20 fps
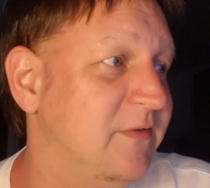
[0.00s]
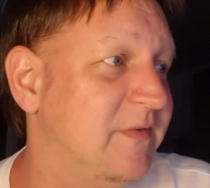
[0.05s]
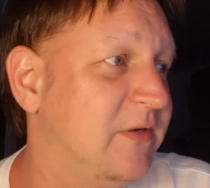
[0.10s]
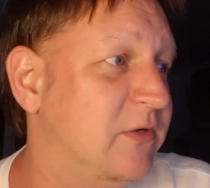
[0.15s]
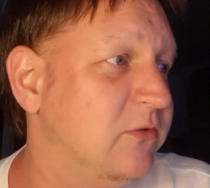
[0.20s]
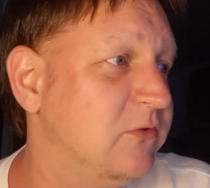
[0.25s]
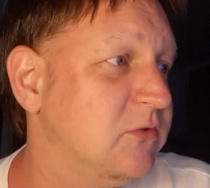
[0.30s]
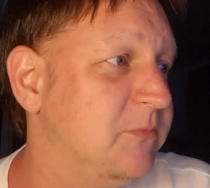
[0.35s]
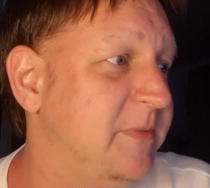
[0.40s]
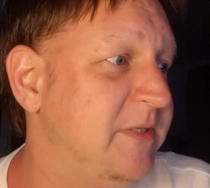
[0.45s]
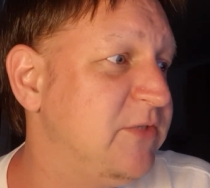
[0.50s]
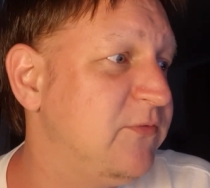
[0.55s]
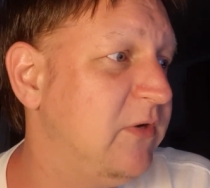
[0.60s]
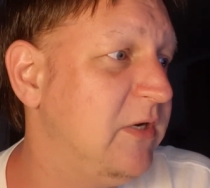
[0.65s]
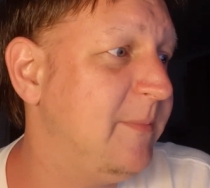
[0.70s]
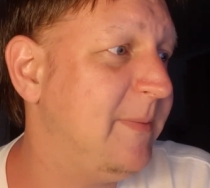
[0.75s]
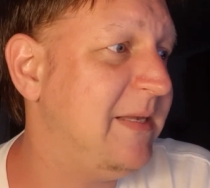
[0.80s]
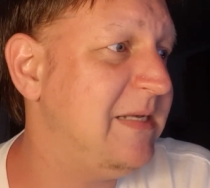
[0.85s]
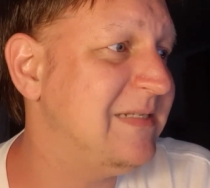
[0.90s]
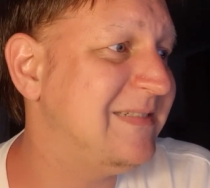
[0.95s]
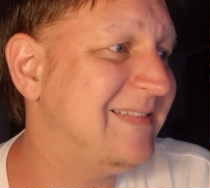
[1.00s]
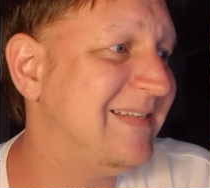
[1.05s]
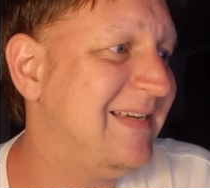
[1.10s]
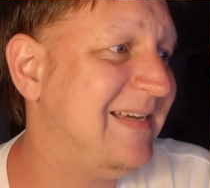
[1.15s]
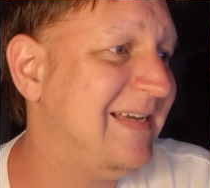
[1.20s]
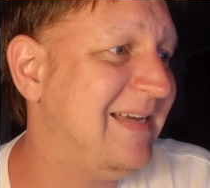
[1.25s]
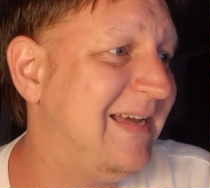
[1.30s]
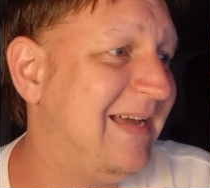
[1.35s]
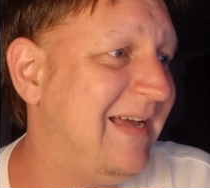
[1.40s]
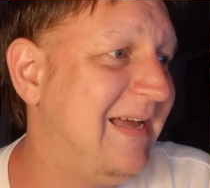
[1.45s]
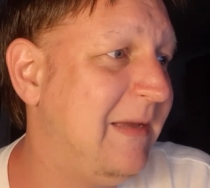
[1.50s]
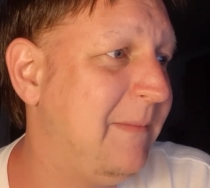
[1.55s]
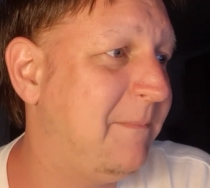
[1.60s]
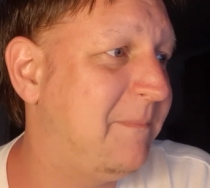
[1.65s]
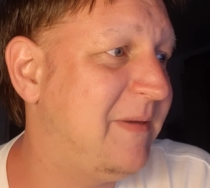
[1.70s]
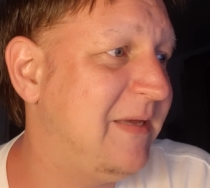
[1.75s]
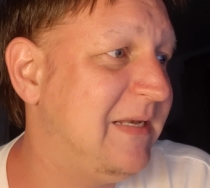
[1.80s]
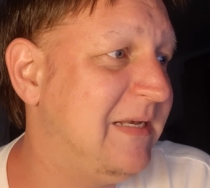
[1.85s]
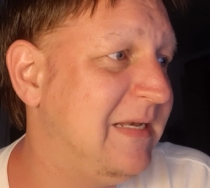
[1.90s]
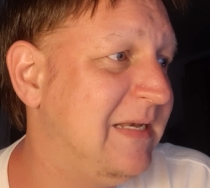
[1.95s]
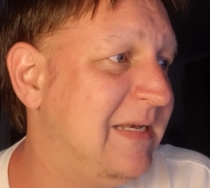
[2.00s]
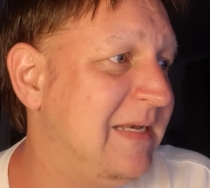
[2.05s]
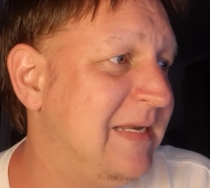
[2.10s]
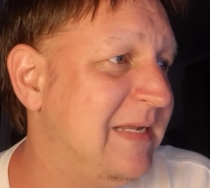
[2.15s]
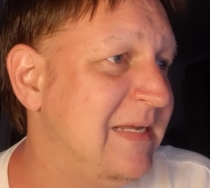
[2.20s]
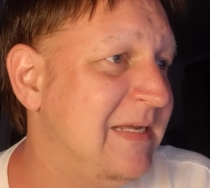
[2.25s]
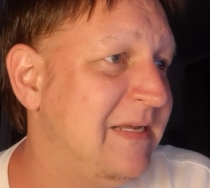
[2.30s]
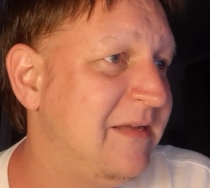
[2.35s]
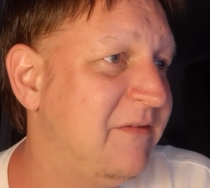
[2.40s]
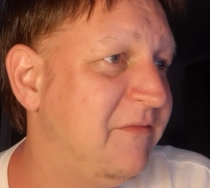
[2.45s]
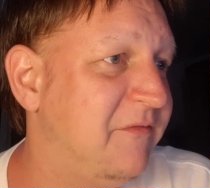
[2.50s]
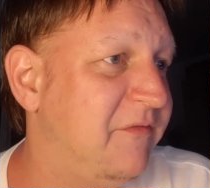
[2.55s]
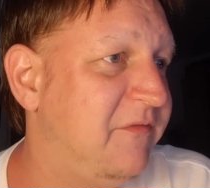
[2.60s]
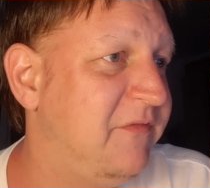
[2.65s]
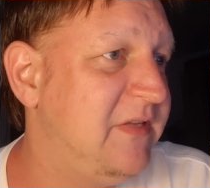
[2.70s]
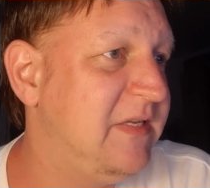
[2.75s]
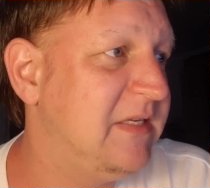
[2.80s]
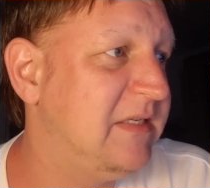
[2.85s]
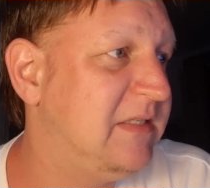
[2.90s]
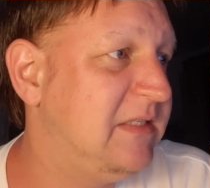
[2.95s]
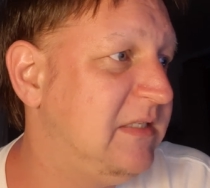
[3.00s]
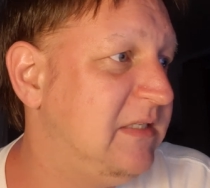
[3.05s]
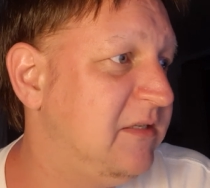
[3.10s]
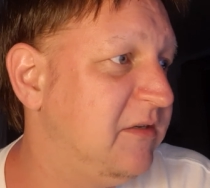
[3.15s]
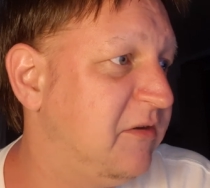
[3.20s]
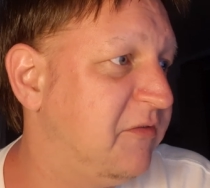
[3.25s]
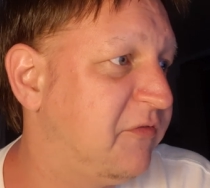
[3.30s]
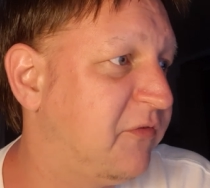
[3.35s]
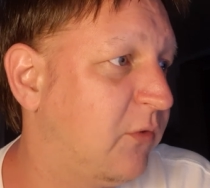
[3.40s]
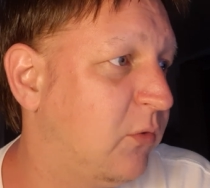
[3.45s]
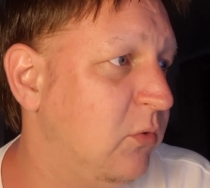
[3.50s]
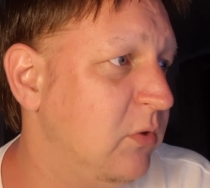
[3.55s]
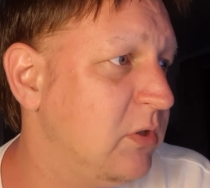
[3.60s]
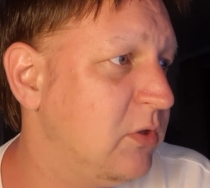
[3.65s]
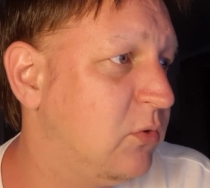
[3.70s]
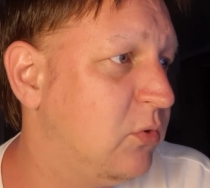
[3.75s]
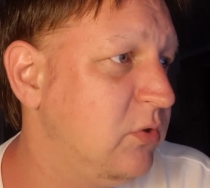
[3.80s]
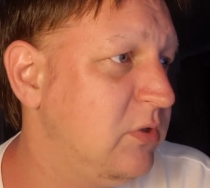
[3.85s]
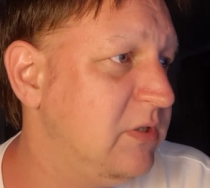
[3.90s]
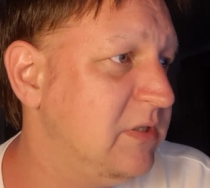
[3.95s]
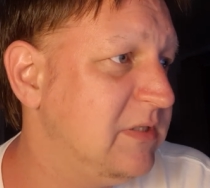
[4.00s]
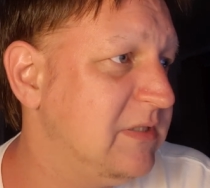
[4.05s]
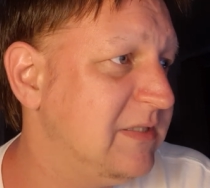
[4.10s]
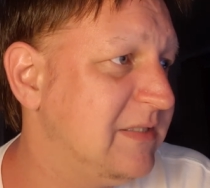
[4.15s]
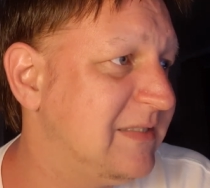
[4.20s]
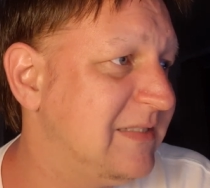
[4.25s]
Wir gucken zum Beachvolleyball. Da haben wir die frohe Kunde,